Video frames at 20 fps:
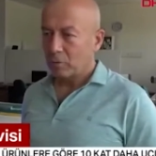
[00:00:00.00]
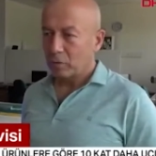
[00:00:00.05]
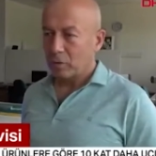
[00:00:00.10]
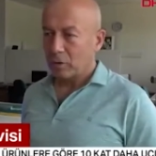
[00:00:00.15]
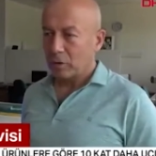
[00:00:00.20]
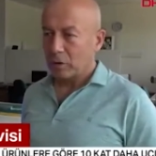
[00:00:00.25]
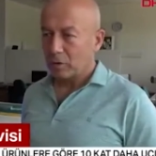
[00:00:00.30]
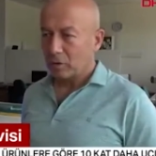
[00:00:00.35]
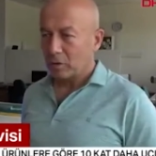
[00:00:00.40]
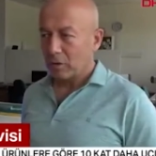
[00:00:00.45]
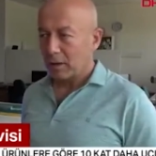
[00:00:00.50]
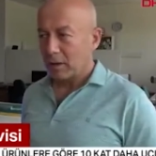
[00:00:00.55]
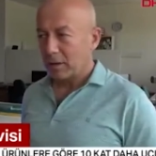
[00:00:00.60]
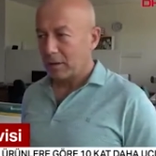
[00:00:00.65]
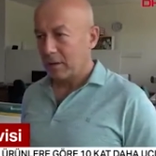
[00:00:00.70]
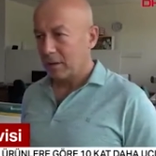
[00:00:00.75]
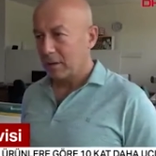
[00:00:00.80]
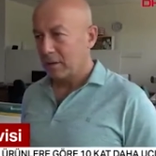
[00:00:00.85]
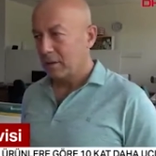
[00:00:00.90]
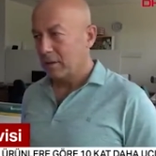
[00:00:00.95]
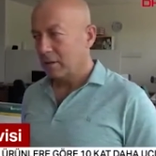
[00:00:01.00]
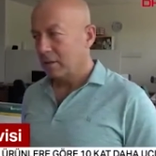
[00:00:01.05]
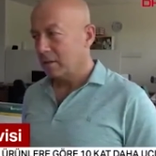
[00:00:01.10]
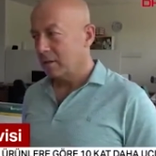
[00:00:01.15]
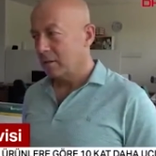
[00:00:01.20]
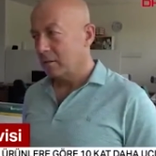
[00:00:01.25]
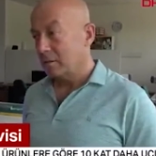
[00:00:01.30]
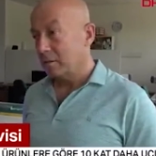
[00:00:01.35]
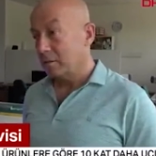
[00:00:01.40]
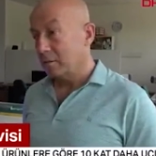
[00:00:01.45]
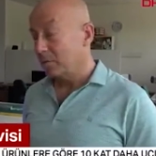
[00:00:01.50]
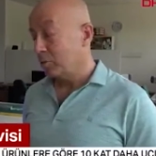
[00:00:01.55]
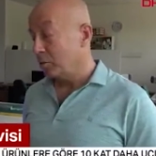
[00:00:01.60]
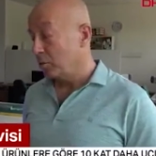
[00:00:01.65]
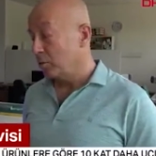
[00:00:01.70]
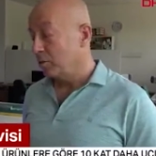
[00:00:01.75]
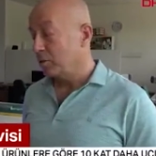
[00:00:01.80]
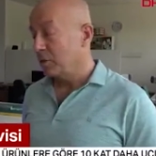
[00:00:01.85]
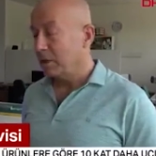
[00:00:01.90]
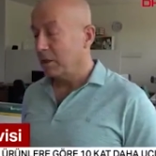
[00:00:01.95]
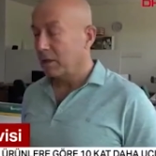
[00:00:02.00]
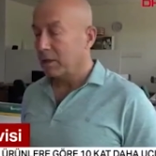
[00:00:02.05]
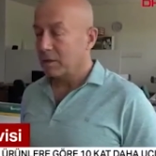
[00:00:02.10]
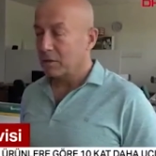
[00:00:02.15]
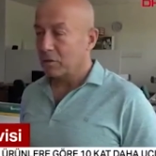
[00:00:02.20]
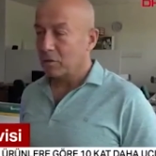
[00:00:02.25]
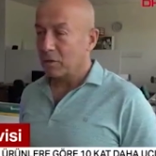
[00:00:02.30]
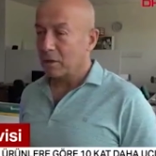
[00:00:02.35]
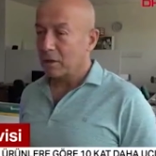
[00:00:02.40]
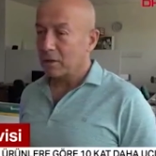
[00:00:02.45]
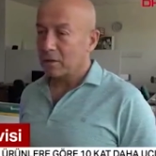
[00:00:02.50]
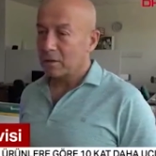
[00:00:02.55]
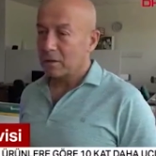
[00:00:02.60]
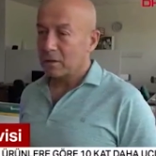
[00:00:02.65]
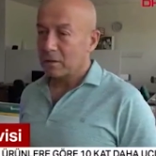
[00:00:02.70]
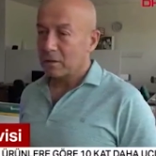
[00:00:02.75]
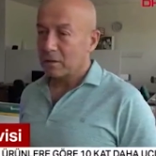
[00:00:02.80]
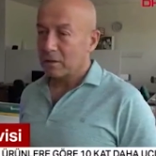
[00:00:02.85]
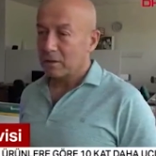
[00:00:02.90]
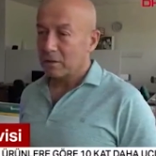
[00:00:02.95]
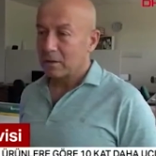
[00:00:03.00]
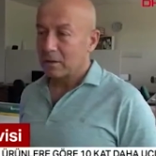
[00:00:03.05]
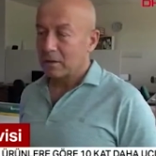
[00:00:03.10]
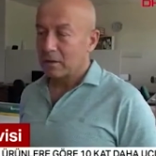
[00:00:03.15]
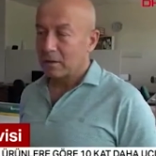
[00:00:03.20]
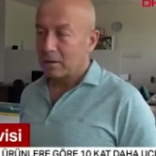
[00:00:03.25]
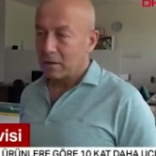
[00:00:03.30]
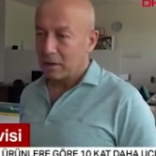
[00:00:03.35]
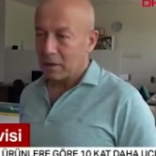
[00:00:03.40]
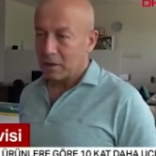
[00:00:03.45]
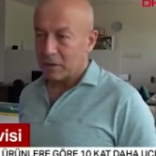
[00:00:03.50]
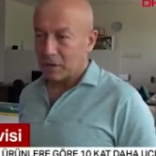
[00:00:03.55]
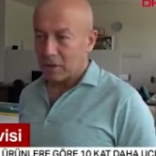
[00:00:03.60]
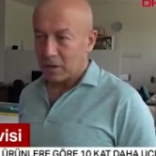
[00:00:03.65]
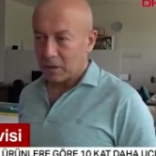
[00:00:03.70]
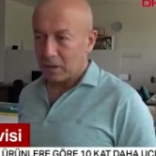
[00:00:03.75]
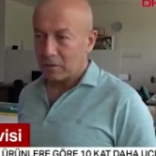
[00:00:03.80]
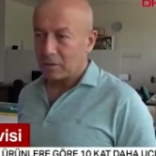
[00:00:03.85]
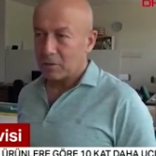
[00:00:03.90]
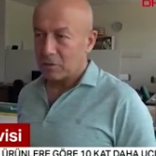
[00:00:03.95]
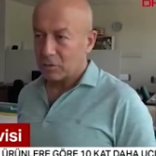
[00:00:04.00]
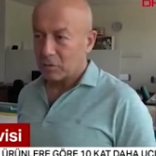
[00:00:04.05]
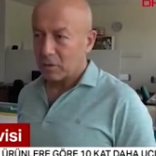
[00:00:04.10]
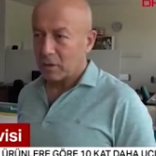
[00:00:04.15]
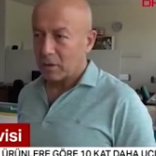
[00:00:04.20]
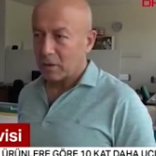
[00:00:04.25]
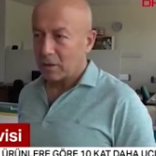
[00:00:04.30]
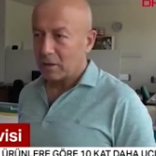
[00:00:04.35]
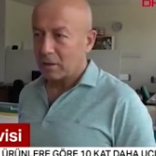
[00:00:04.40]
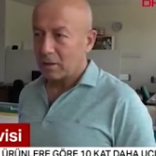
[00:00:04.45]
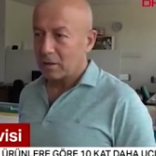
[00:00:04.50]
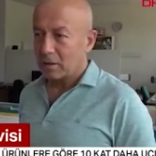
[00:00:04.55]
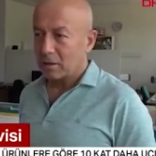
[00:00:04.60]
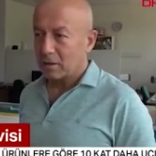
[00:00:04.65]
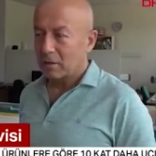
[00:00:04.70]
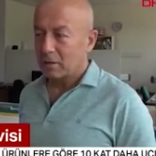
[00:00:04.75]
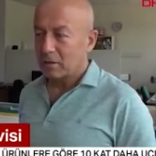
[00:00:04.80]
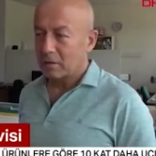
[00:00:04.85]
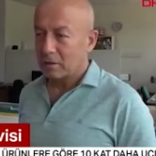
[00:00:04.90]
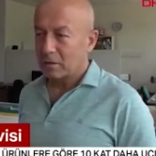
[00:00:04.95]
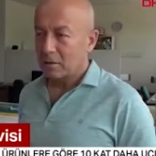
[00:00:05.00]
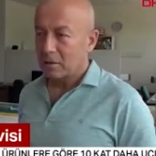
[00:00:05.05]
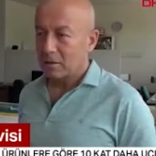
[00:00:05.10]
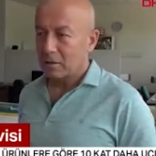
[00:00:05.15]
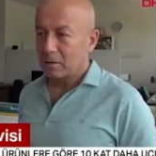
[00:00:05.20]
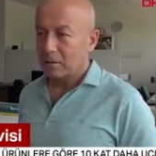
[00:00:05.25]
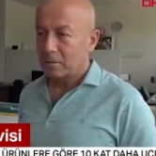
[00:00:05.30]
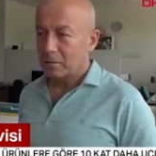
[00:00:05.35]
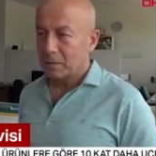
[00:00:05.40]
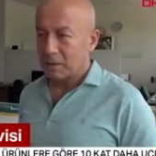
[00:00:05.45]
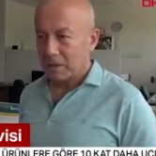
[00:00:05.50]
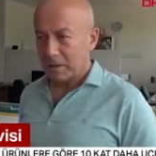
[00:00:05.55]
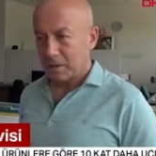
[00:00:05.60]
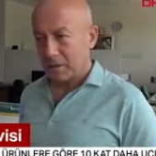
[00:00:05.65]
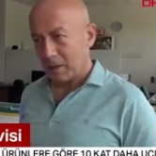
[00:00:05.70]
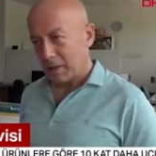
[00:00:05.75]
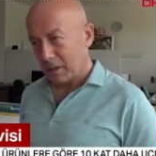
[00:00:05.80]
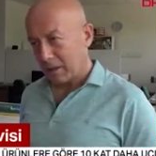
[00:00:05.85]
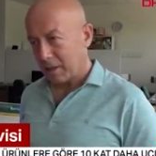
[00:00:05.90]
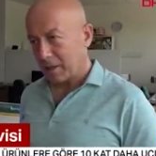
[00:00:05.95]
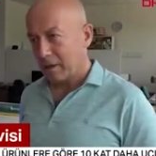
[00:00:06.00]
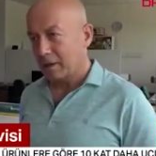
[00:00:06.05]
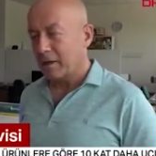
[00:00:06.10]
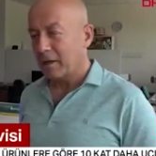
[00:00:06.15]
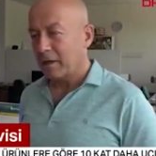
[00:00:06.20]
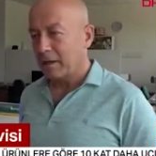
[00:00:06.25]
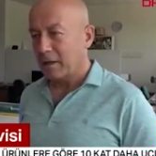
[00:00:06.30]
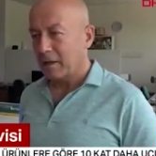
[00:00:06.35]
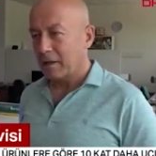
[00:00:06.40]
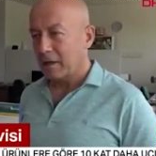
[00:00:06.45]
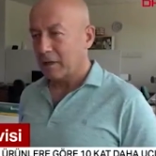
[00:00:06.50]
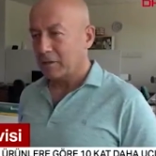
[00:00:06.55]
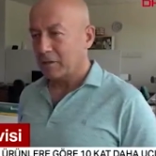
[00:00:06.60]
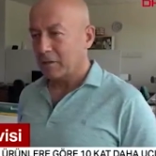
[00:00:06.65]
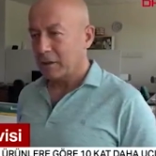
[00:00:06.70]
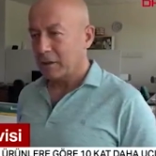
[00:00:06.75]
Bundan dolayı da e, bu cihaza olan e, ihtiyaç arttı ve sürekli e, bizi arayan aileler